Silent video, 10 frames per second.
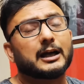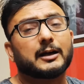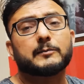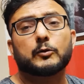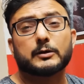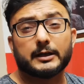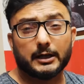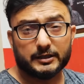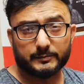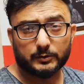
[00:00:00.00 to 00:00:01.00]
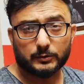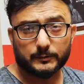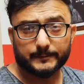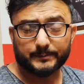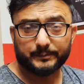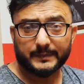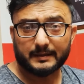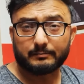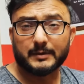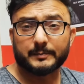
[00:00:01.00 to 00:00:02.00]
आप लोग निराश मत हो
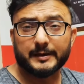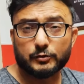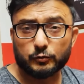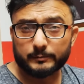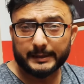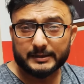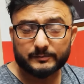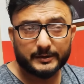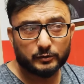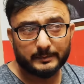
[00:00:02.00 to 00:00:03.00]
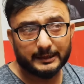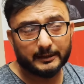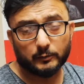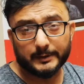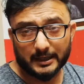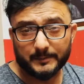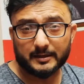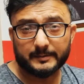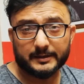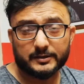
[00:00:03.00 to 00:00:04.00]
मैं अपने जूम बैच में जो मैं ले रहा हूँ बेड़ा
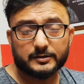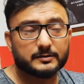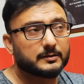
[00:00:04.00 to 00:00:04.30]
पार बैच